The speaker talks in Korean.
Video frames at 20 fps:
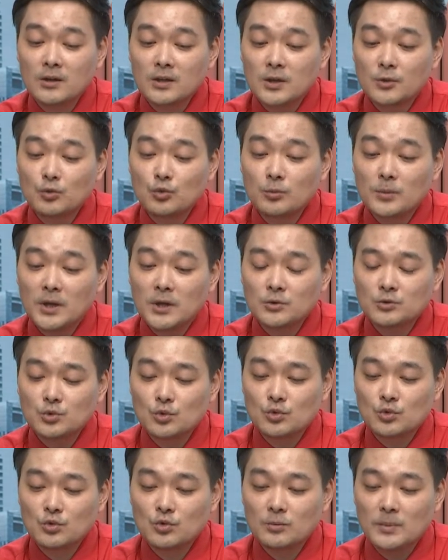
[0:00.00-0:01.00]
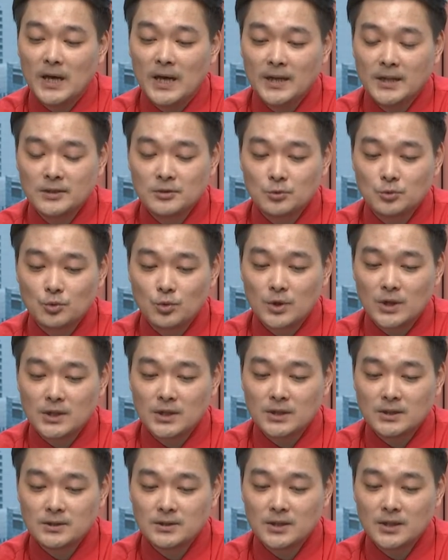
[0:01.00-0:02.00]
그러니까 6만원 조금 아래 정도가
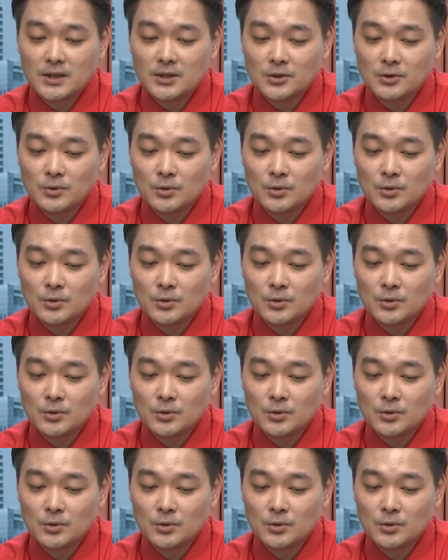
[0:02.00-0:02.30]
되는데요.